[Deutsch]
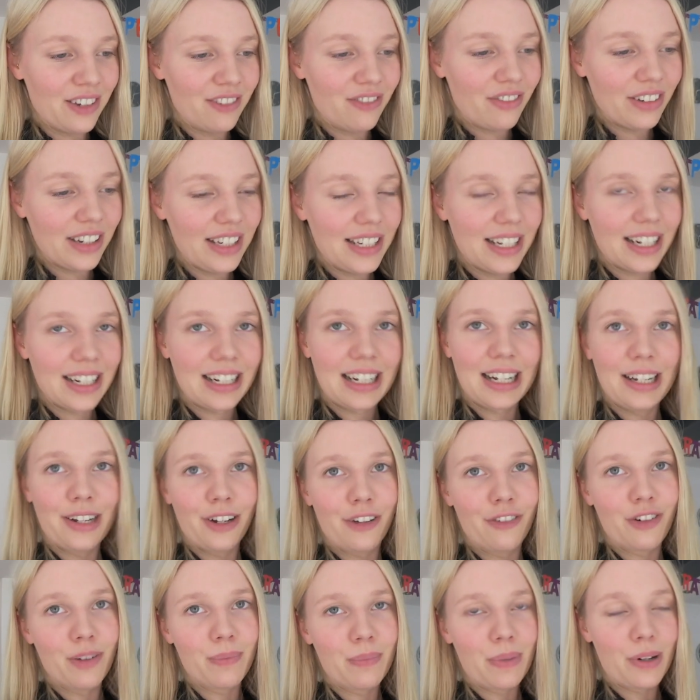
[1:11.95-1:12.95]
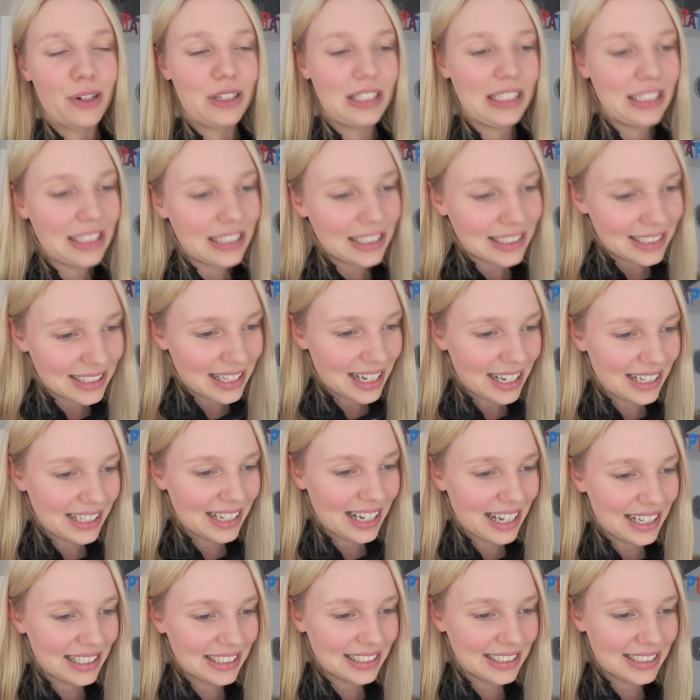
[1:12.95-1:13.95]
Frieda kann noch von Pauline die
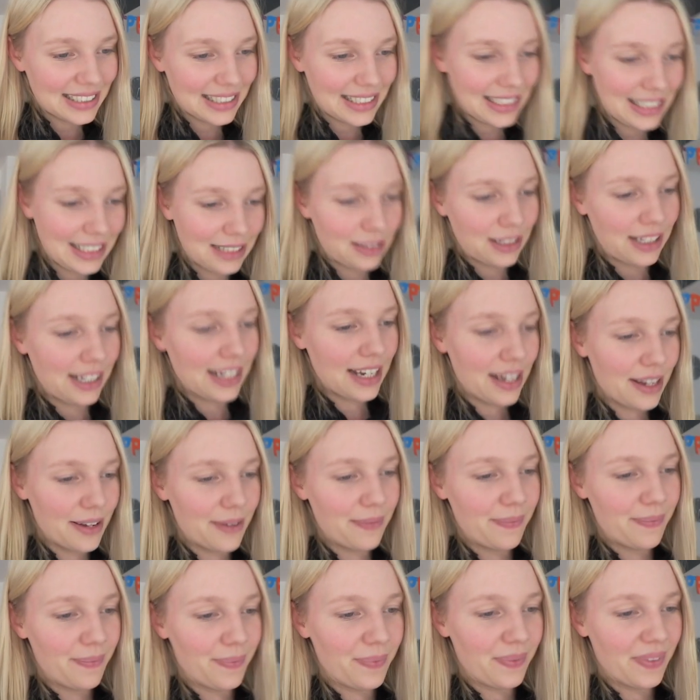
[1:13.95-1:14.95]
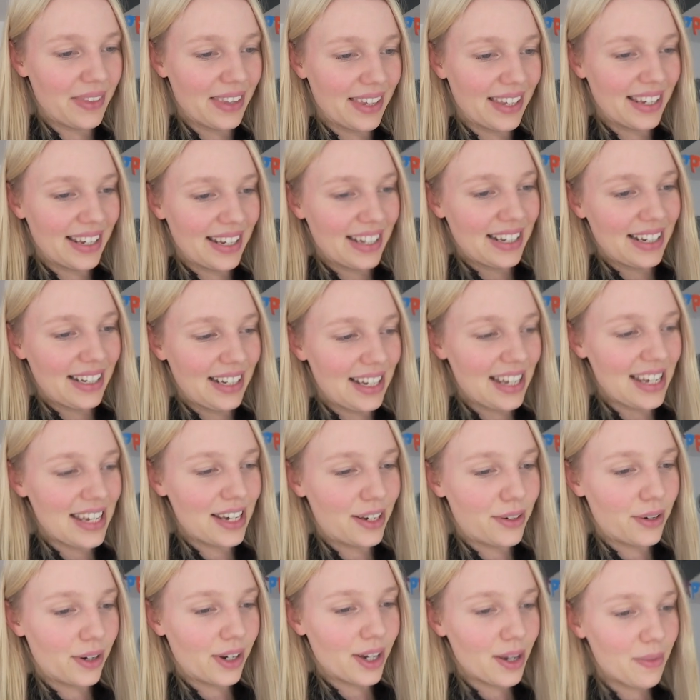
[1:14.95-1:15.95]
Sachen anziehen. Hier, hey,
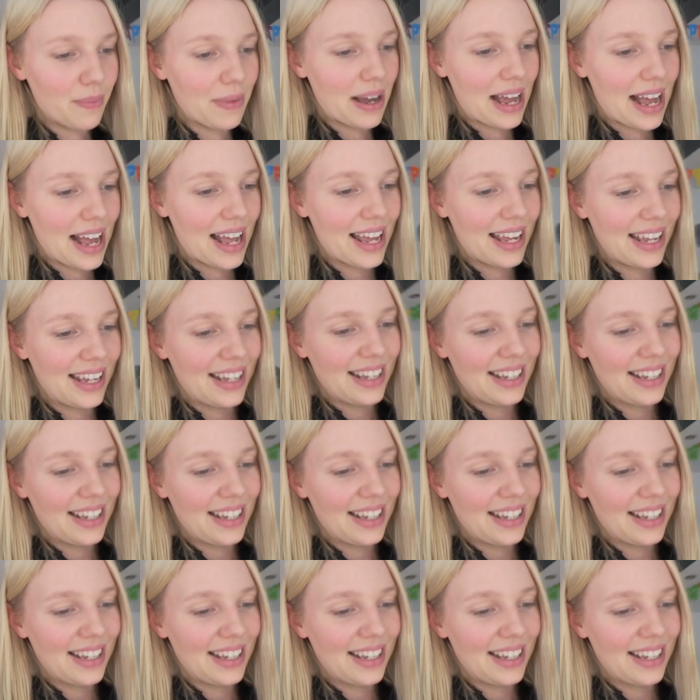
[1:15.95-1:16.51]
guck mal.